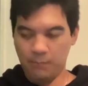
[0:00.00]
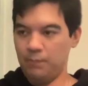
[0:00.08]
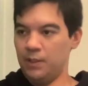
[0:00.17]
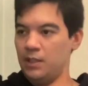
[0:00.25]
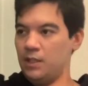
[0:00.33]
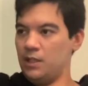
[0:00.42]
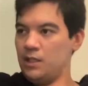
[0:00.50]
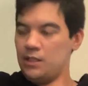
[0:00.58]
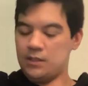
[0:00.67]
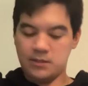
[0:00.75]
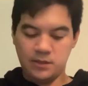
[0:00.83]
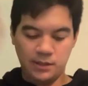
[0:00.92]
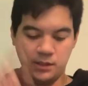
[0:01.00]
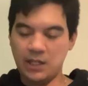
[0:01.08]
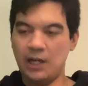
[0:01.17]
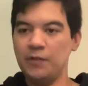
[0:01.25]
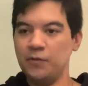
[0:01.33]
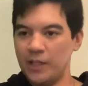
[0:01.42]
ビーっつってな、
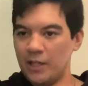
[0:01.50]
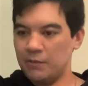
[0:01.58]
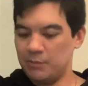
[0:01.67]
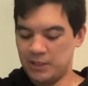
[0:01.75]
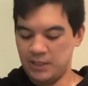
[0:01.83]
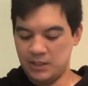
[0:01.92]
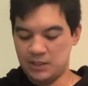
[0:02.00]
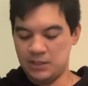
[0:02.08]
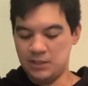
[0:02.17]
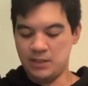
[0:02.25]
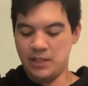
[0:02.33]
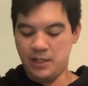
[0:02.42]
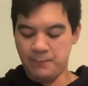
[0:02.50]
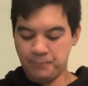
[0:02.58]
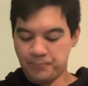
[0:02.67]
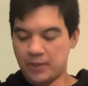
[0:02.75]
仮の刃みたいな感じで、